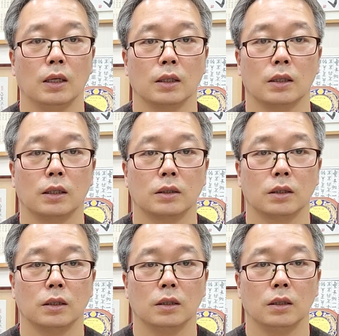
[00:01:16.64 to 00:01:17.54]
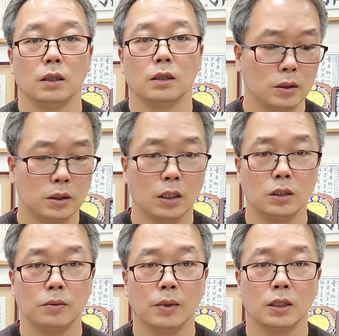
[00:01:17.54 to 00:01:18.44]
그래서
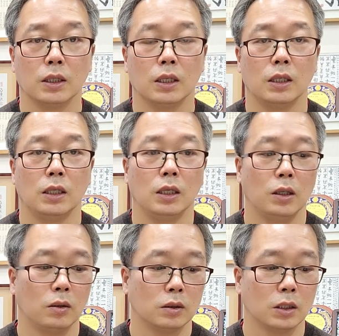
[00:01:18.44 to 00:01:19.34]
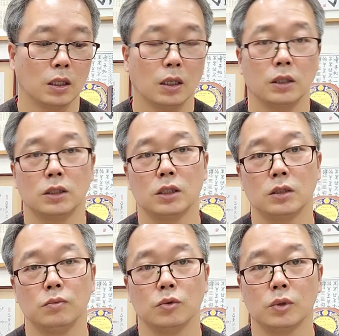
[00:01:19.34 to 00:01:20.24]
체지방량이 제가 한
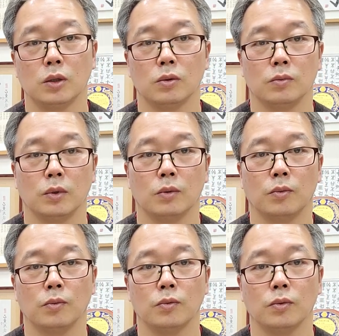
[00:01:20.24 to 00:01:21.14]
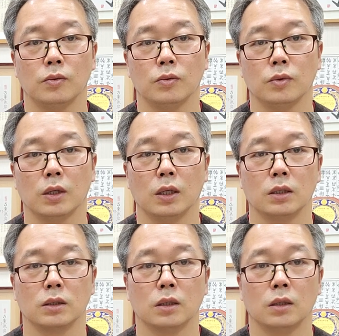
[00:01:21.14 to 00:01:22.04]
76kg면
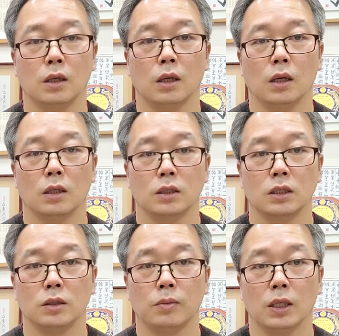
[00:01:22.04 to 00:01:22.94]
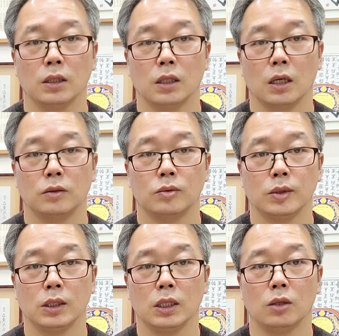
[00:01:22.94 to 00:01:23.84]
몸무게에서 체지방량이 한
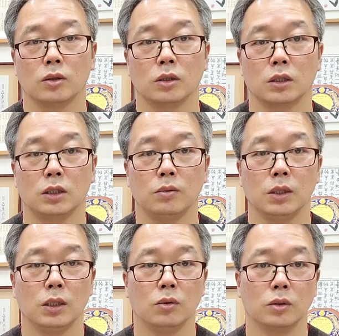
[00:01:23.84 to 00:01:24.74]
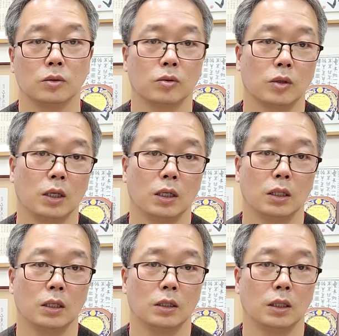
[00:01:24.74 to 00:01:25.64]
10kg에서 12kg 정도 돼야
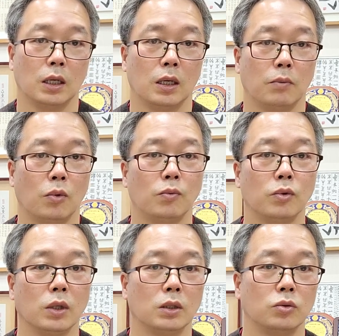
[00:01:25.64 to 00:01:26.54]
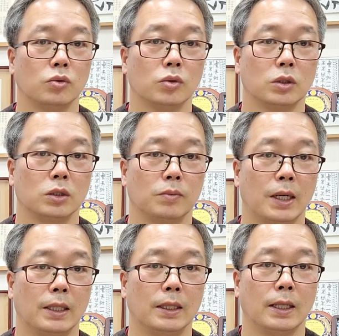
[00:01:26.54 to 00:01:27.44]
되는데 몸무게는
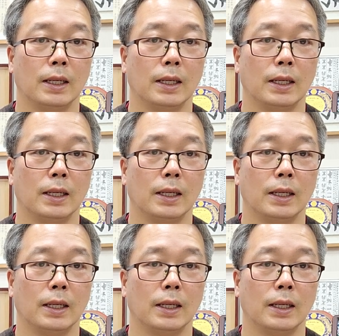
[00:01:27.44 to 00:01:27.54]
줄었지만